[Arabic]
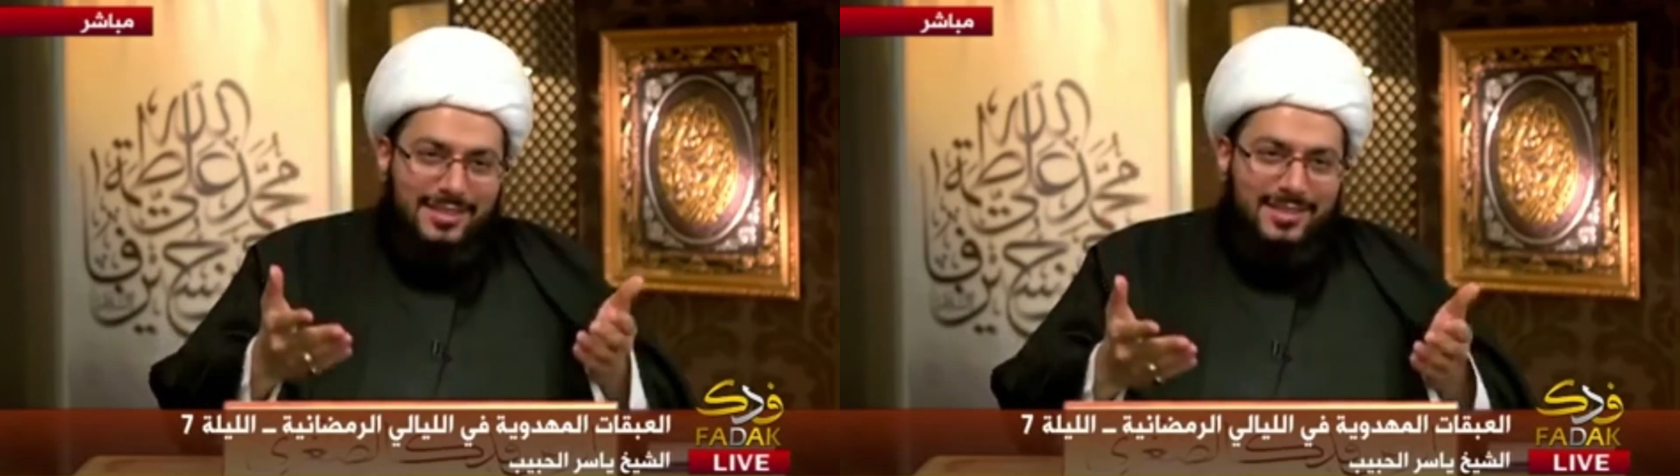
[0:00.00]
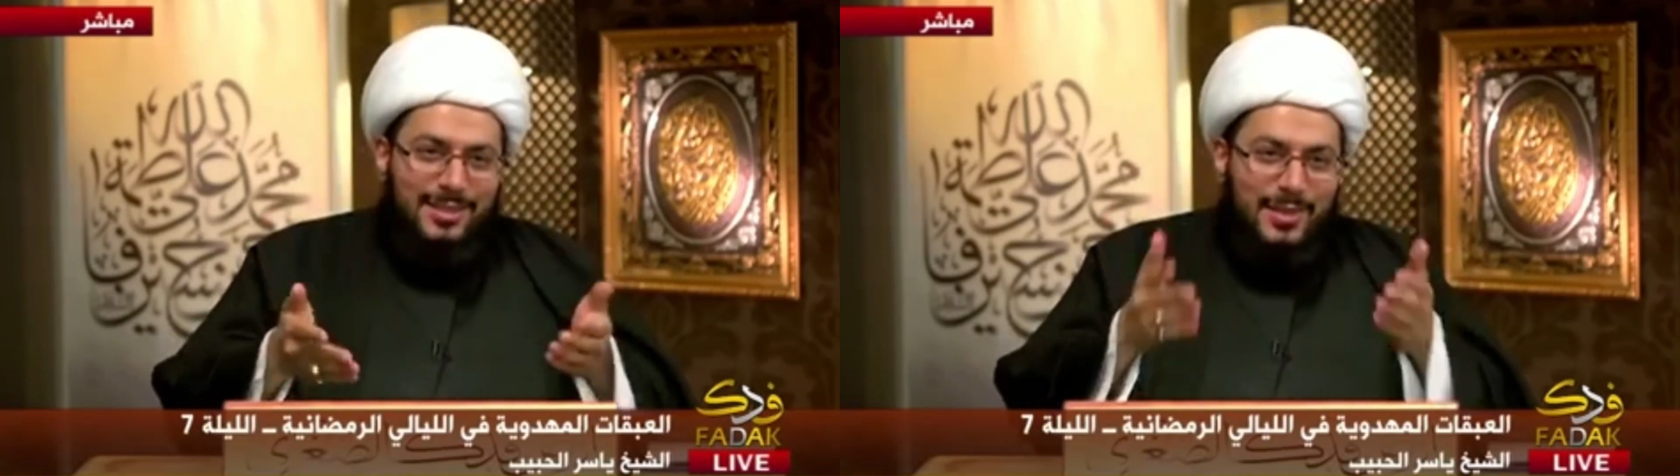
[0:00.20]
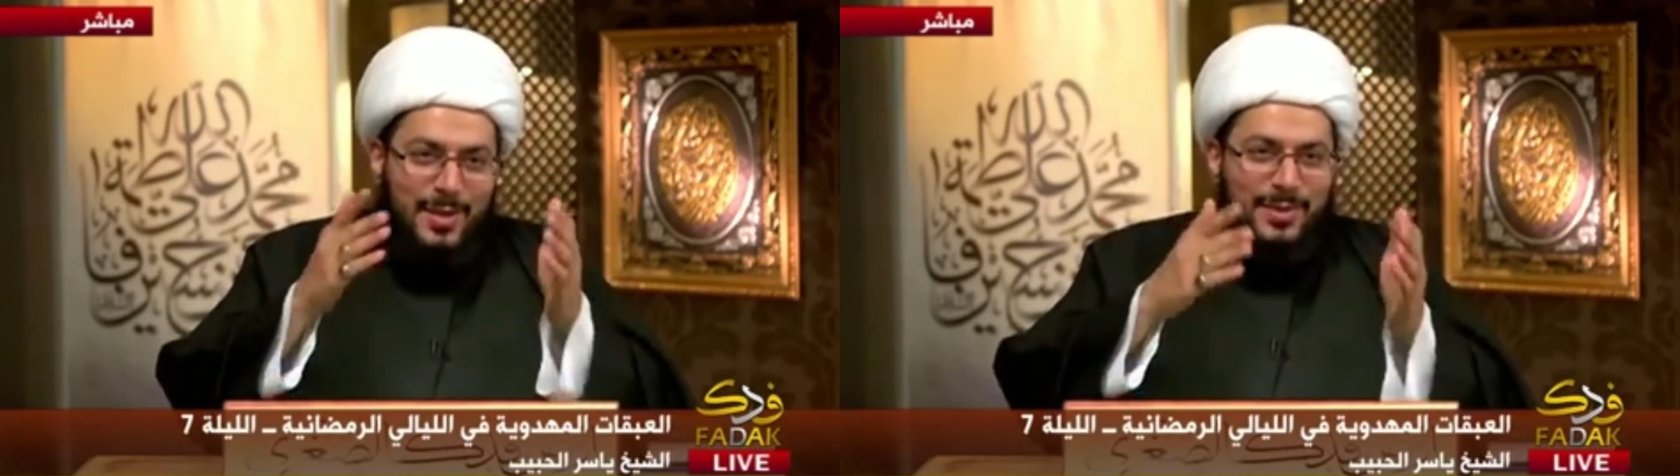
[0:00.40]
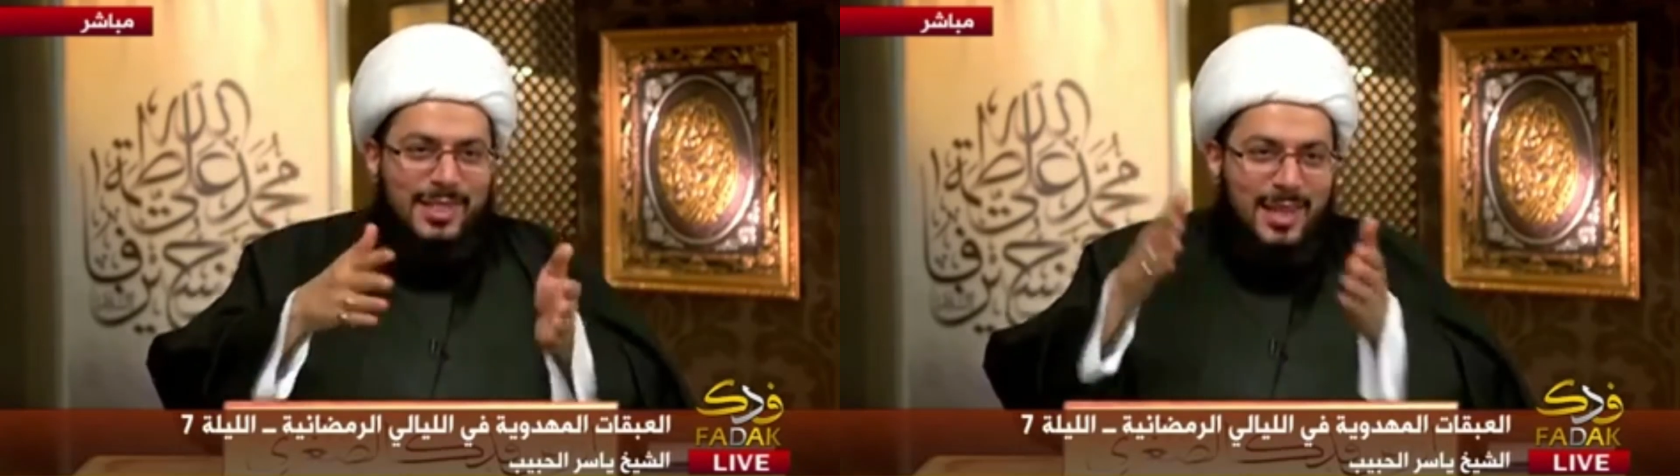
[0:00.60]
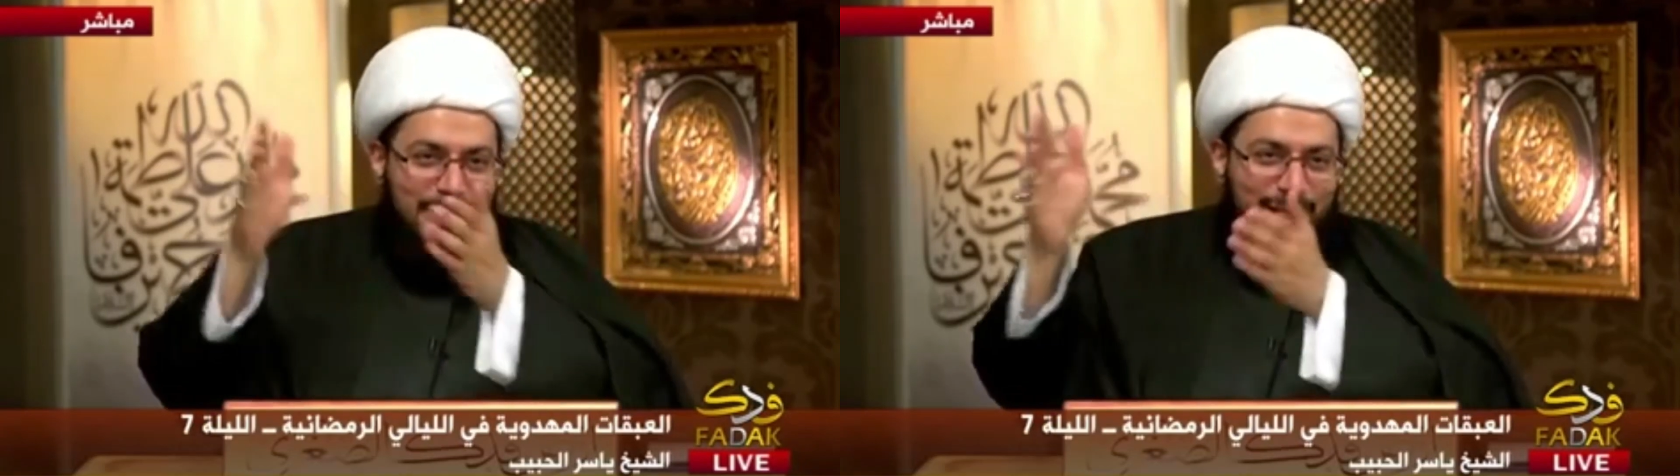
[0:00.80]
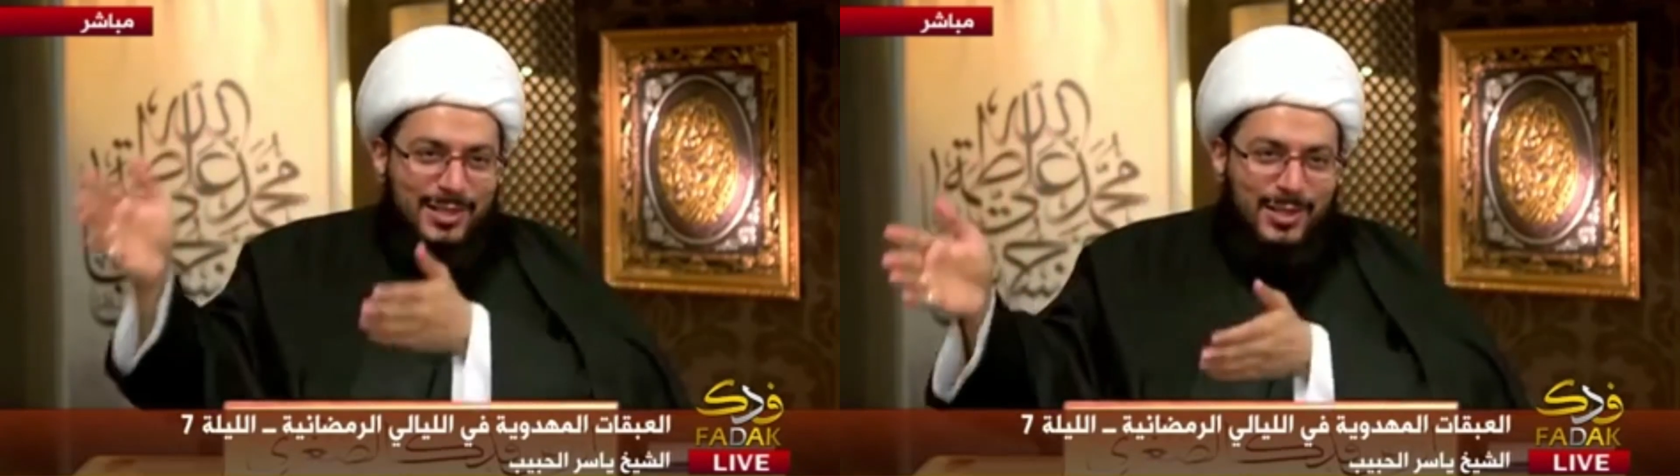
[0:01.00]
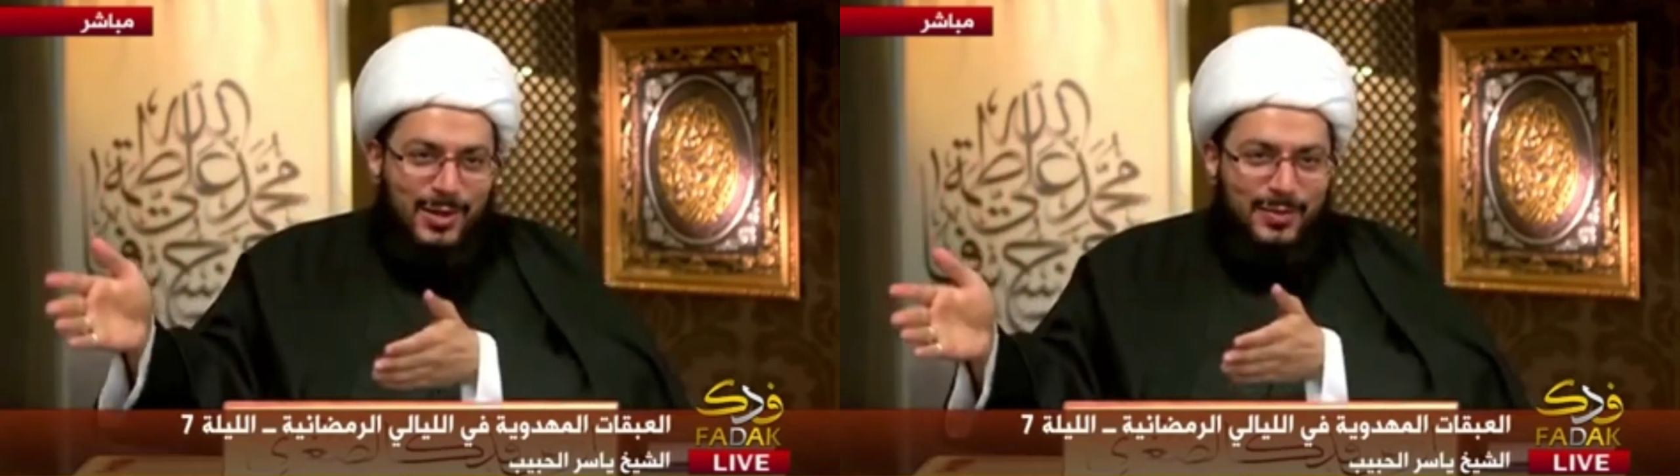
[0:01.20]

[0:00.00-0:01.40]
نظام إسلامي عندهم